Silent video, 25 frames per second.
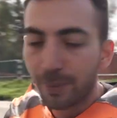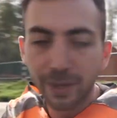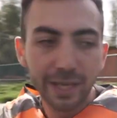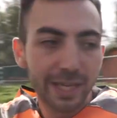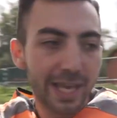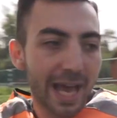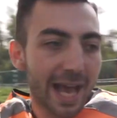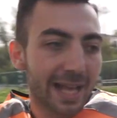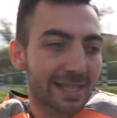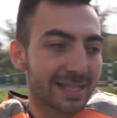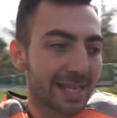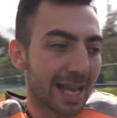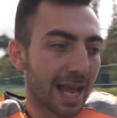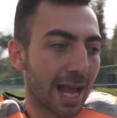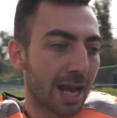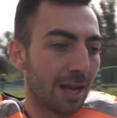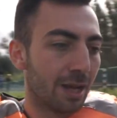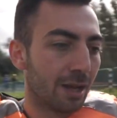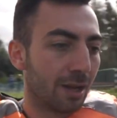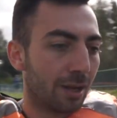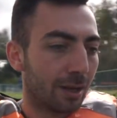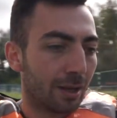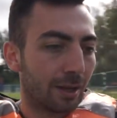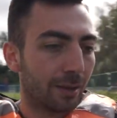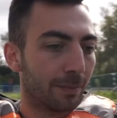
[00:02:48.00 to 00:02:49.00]

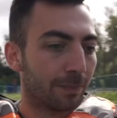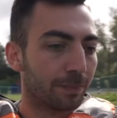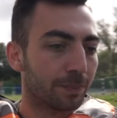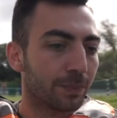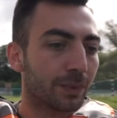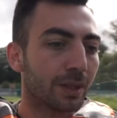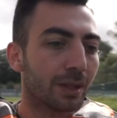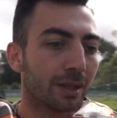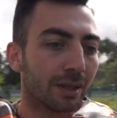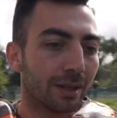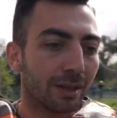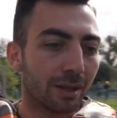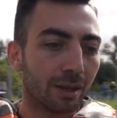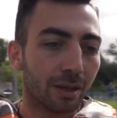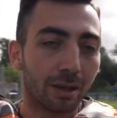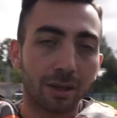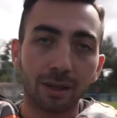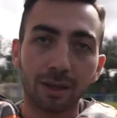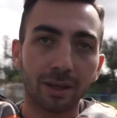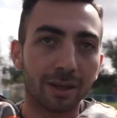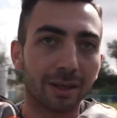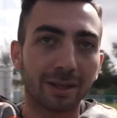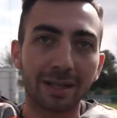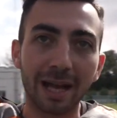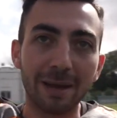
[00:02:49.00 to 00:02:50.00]
Приятель.
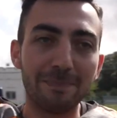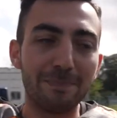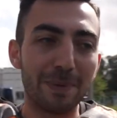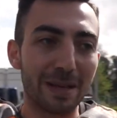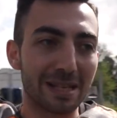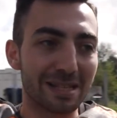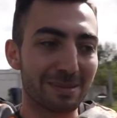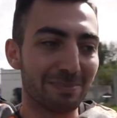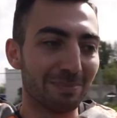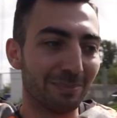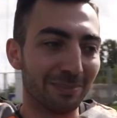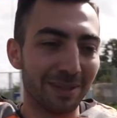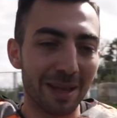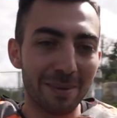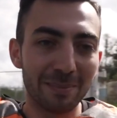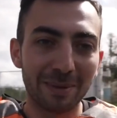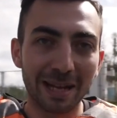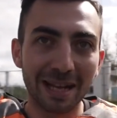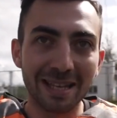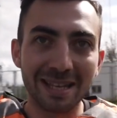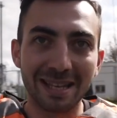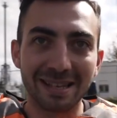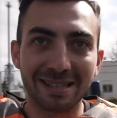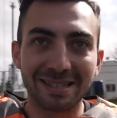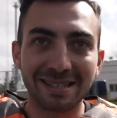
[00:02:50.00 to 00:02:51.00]
Капец, нам
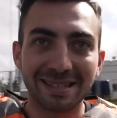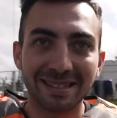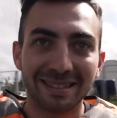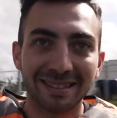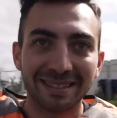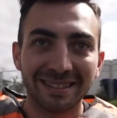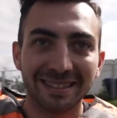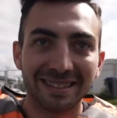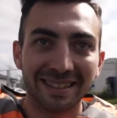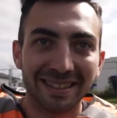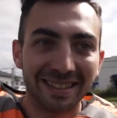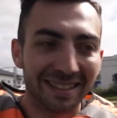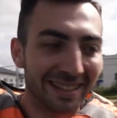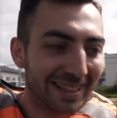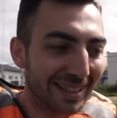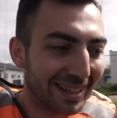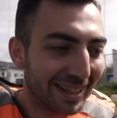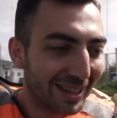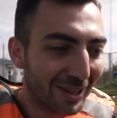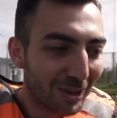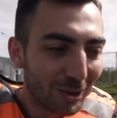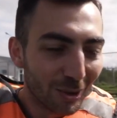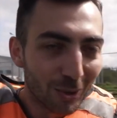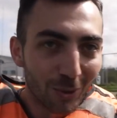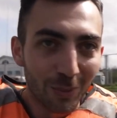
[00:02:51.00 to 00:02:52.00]
конец.
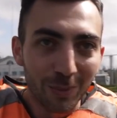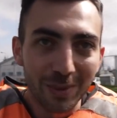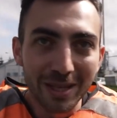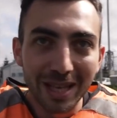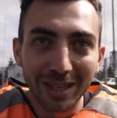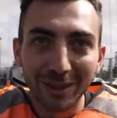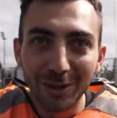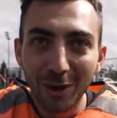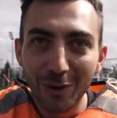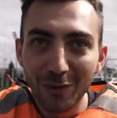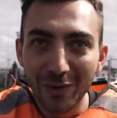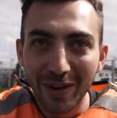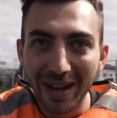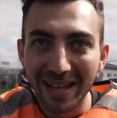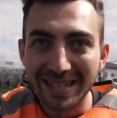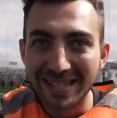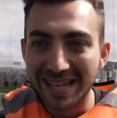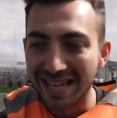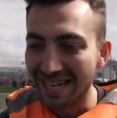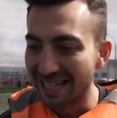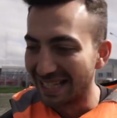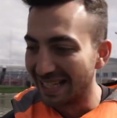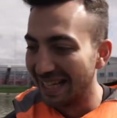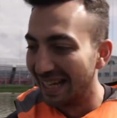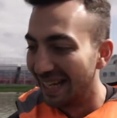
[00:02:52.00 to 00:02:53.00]
У меня новая
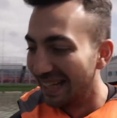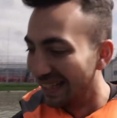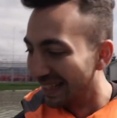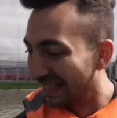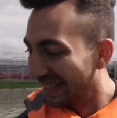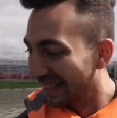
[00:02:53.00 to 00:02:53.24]
одежда.